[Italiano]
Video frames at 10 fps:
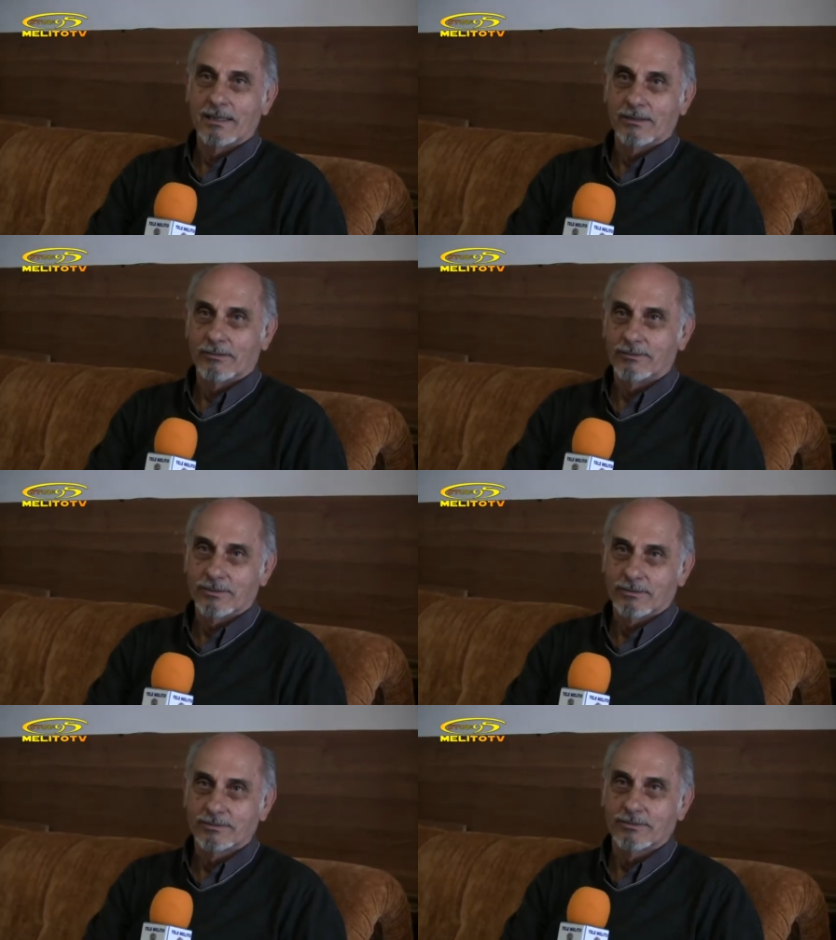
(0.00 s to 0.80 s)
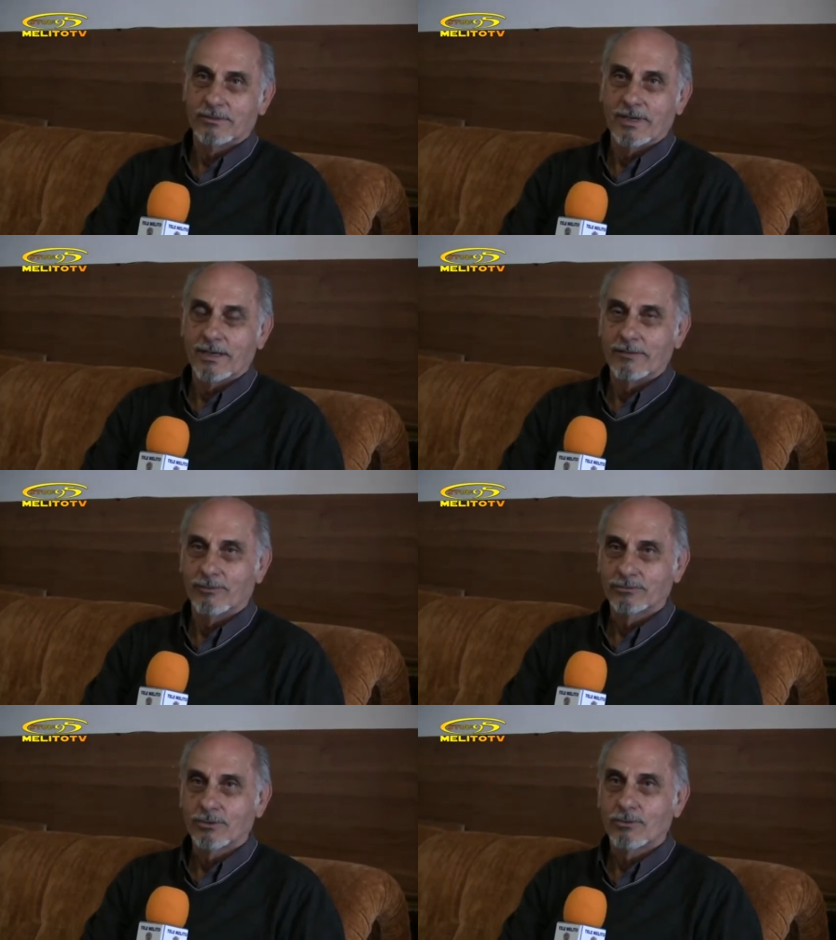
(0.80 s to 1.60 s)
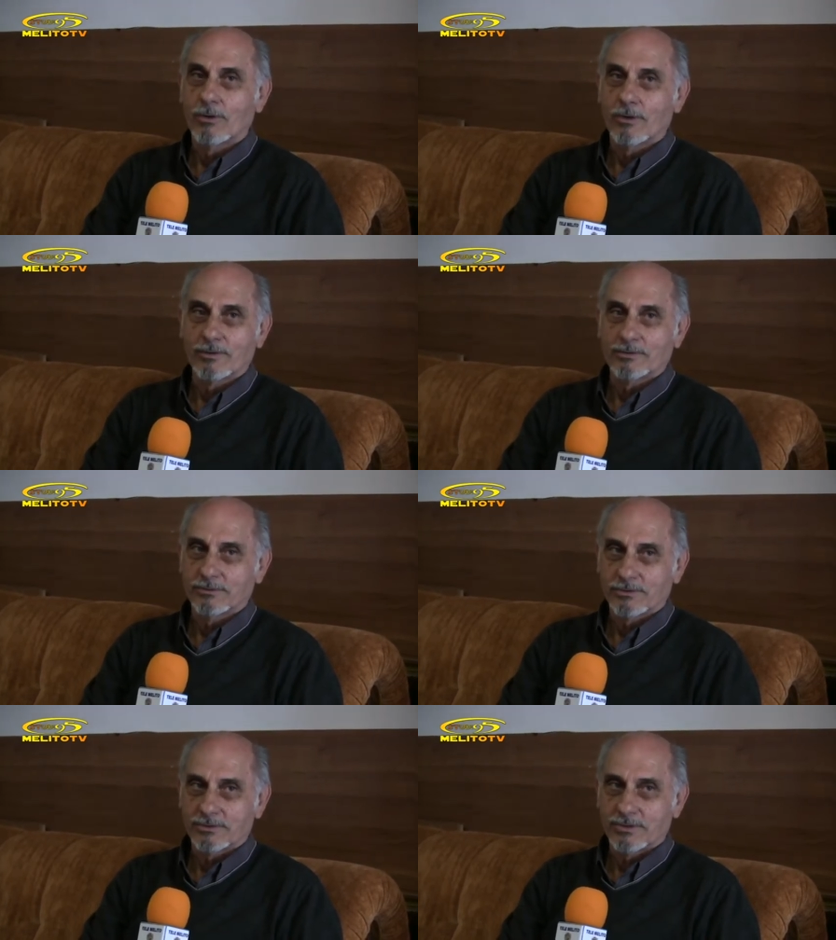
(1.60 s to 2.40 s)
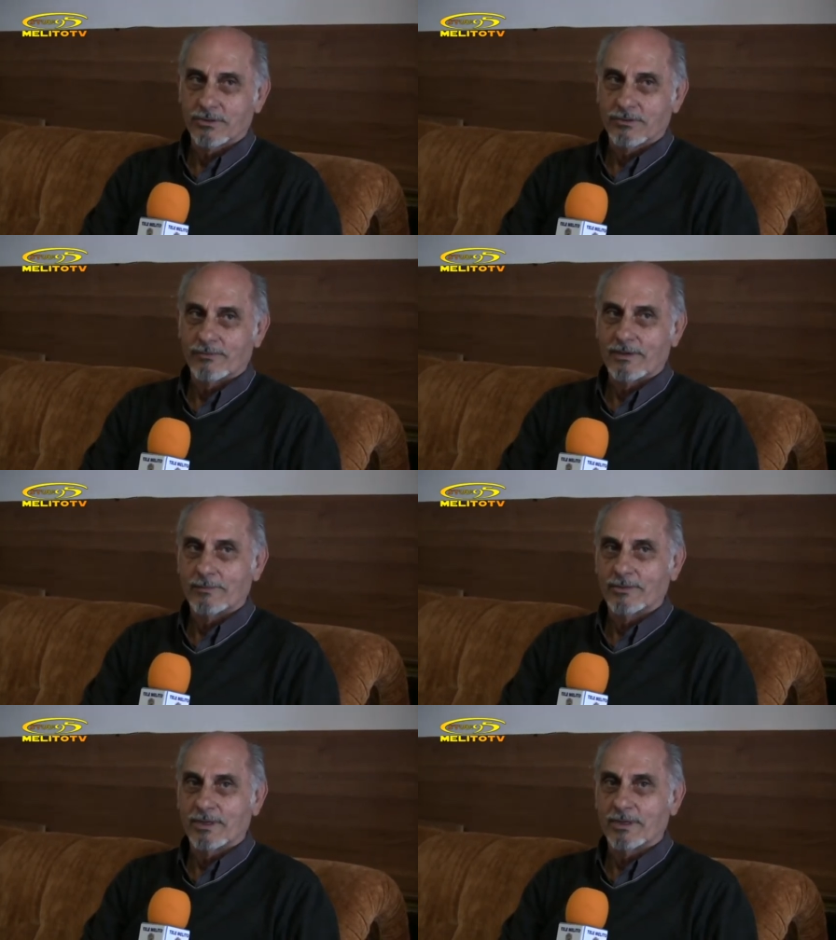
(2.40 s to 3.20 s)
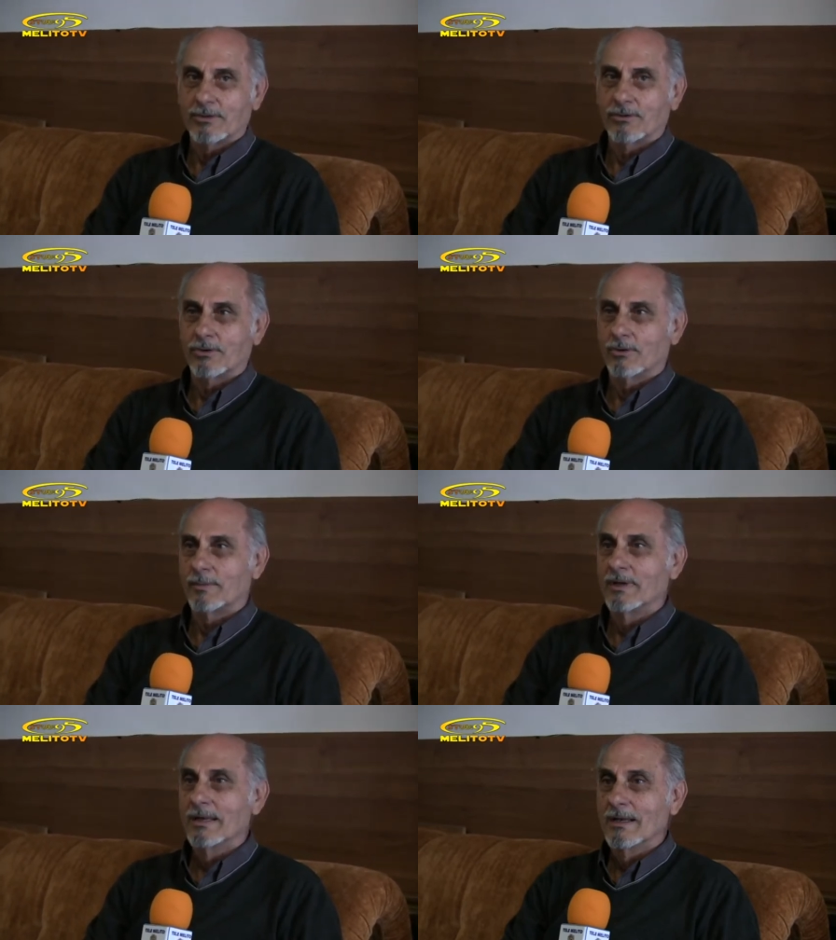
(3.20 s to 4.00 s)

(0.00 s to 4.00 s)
Ecco, quindi questo è il vostro ruolo e questo è il sostegno che vogliamo dare noi come,